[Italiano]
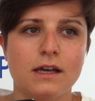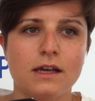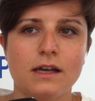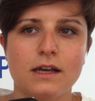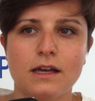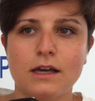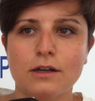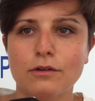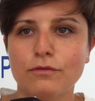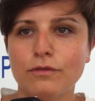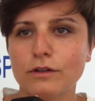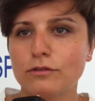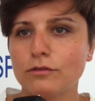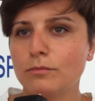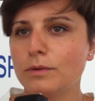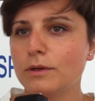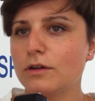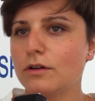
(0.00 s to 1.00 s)
eh, hanno
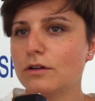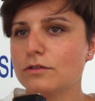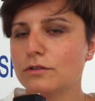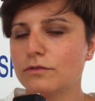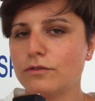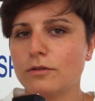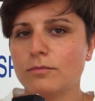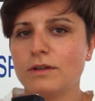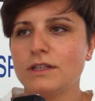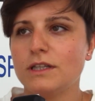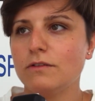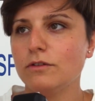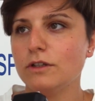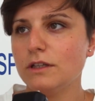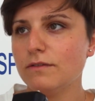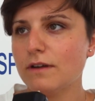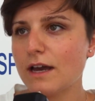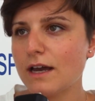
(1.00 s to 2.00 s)
fatto un percorso
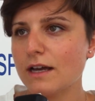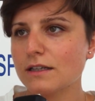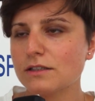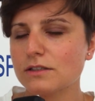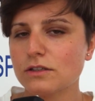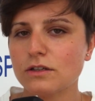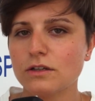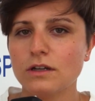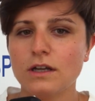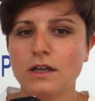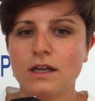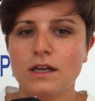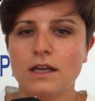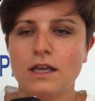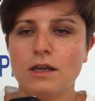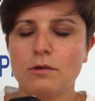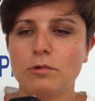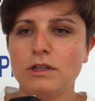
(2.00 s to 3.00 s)
formativo diverso
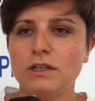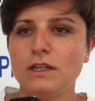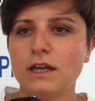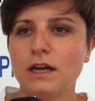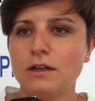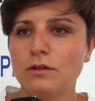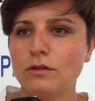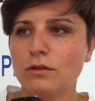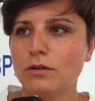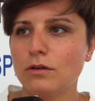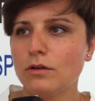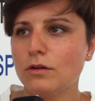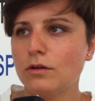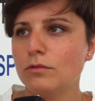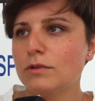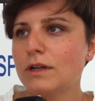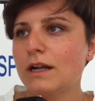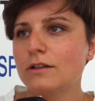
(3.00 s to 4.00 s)
e quindi
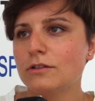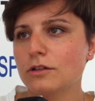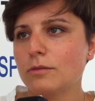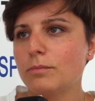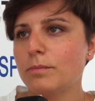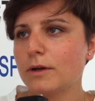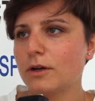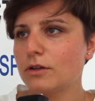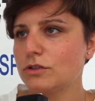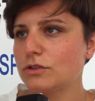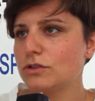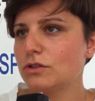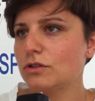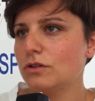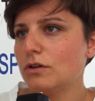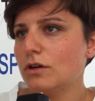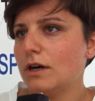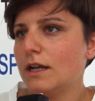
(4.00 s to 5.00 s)
hanno un altro
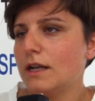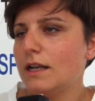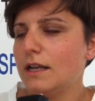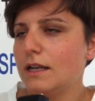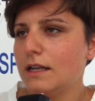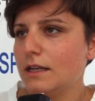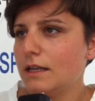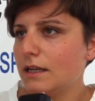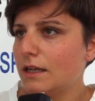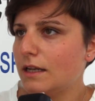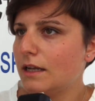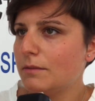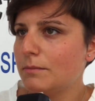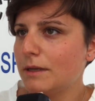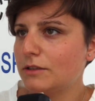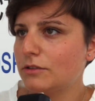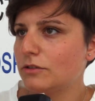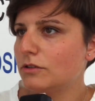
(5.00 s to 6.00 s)
approccio al,
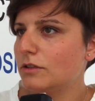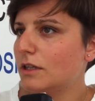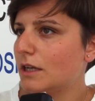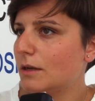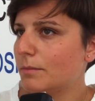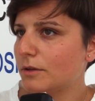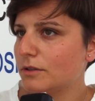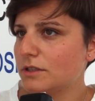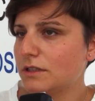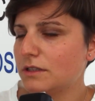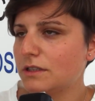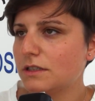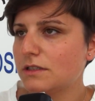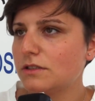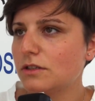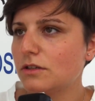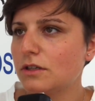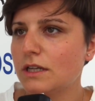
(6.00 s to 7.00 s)
al metodo della
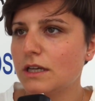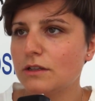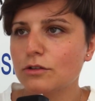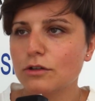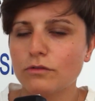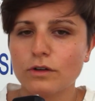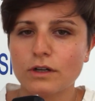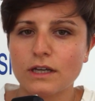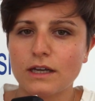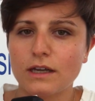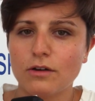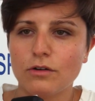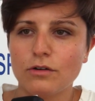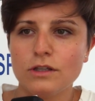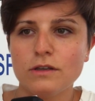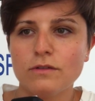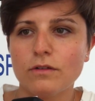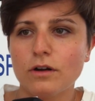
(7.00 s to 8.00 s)
progettazione e trovo che
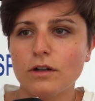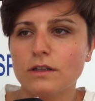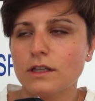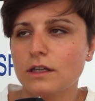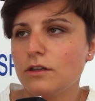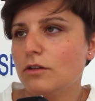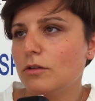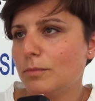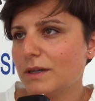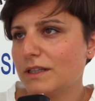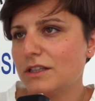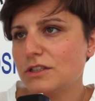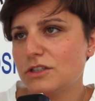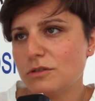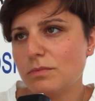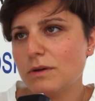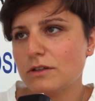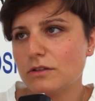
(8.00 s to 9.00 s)
ogni volta io ho
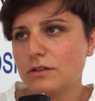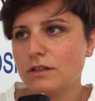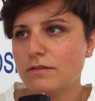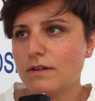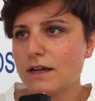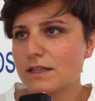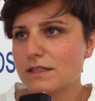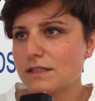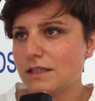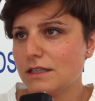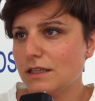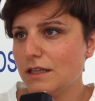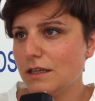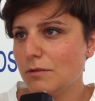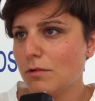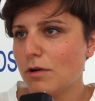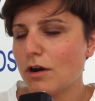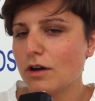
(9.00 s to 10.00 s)
partecipato a
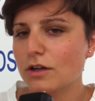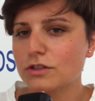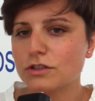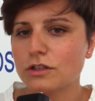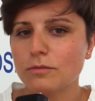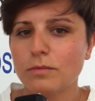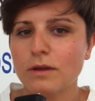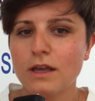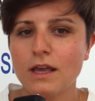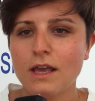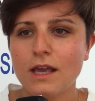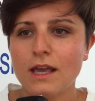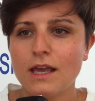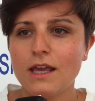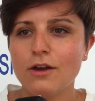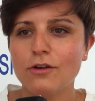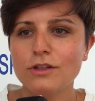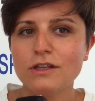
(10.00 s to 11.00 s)
diversi workshop
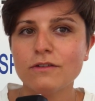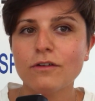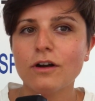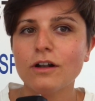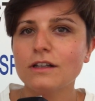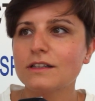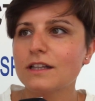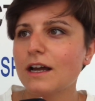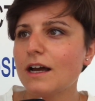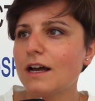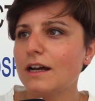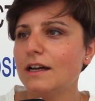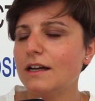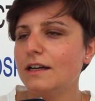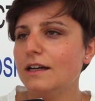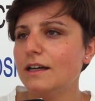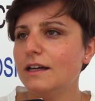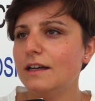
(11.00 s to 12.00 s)
e ogni
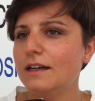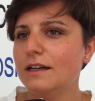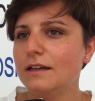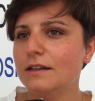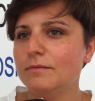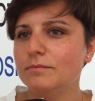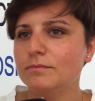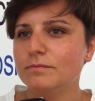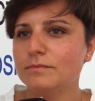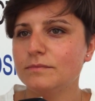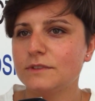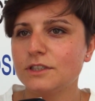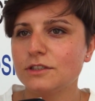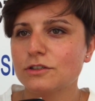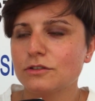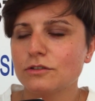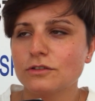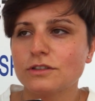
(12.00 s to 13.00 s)
volta ehm,
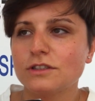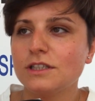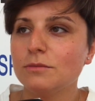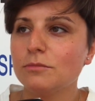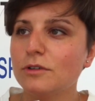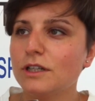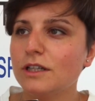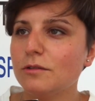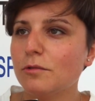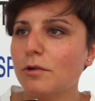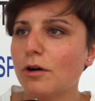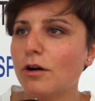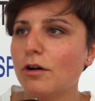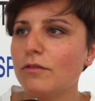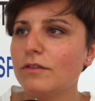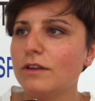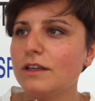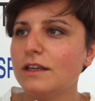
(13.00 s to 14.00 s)
ci sono stimoli
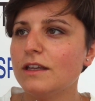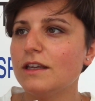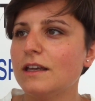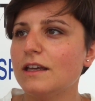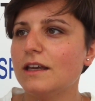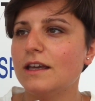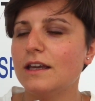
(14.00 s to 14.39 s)
nuovi